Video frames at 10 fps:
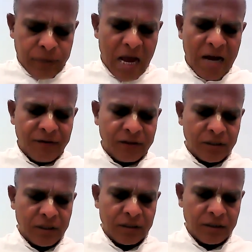भाव
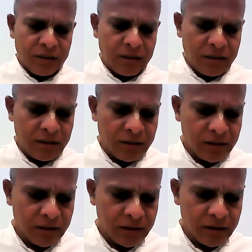तरंग
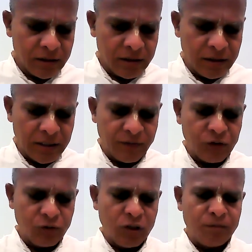
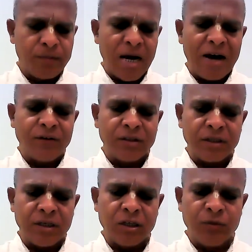नवद्वीप भाव
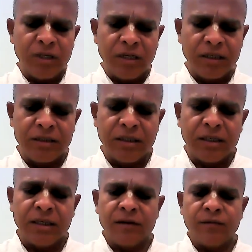तरंग में लिखते
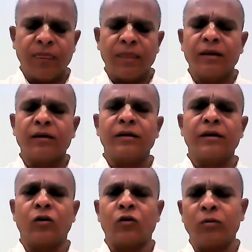हैं
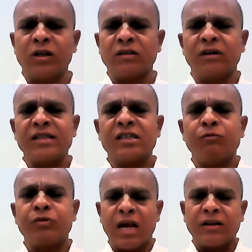और वो भगवान से
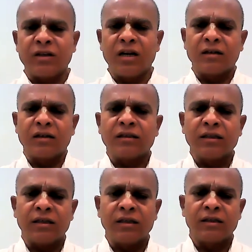प्रार्थना
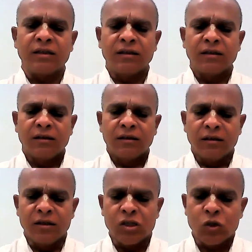करते हैं
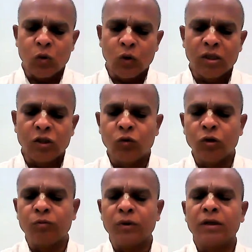इस
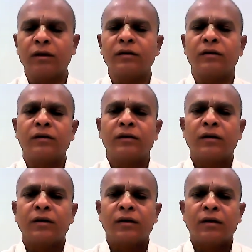कोलद्वीप में
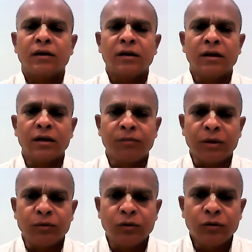हे
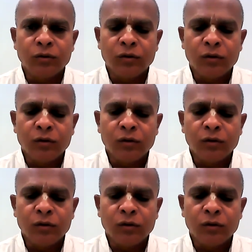प्रभु